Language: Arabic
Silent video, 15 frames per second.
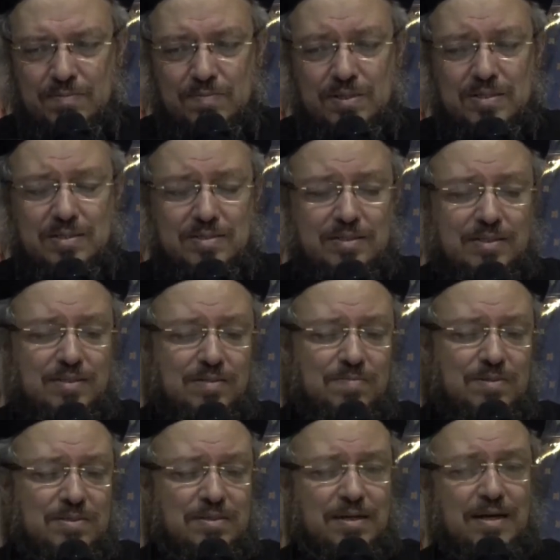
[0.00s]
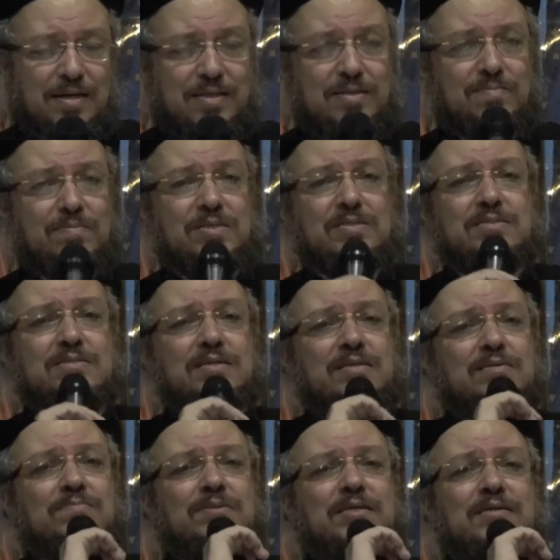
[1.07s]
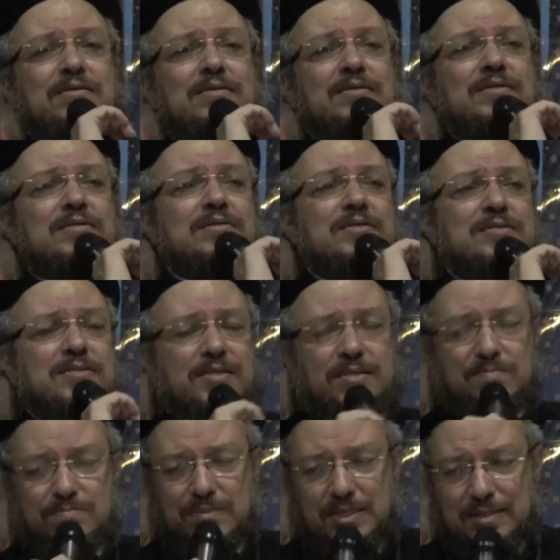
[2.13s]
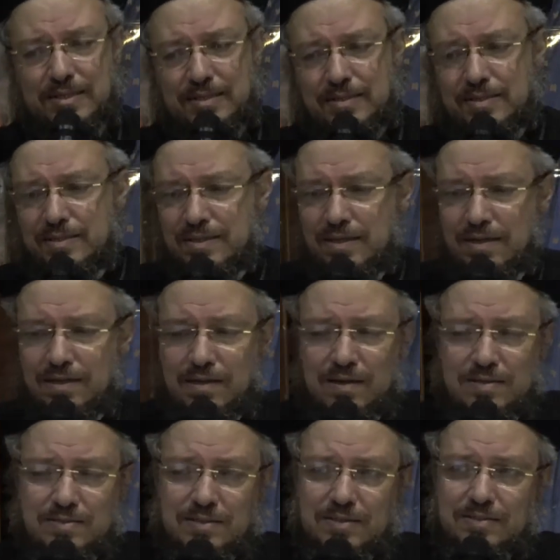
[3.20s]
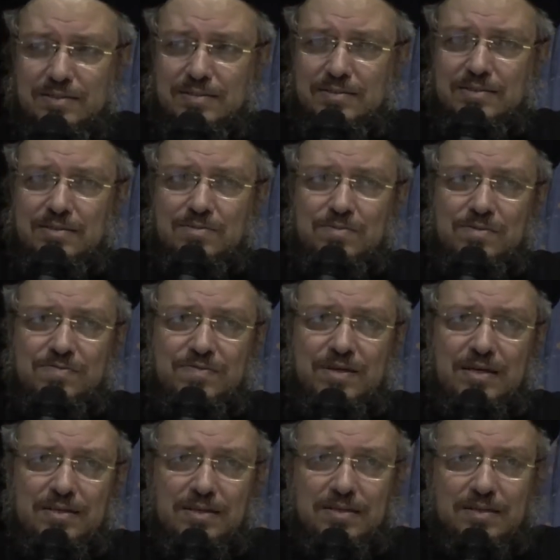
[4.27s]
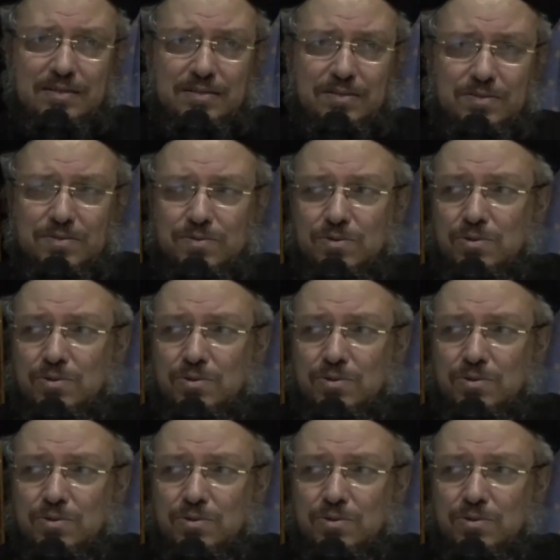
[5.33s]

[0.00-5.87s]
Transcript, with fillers: مرة تاني المسيح علمنا الصلاة من أجل الكرازة لما قال الحصاد كتير والفعل قليلون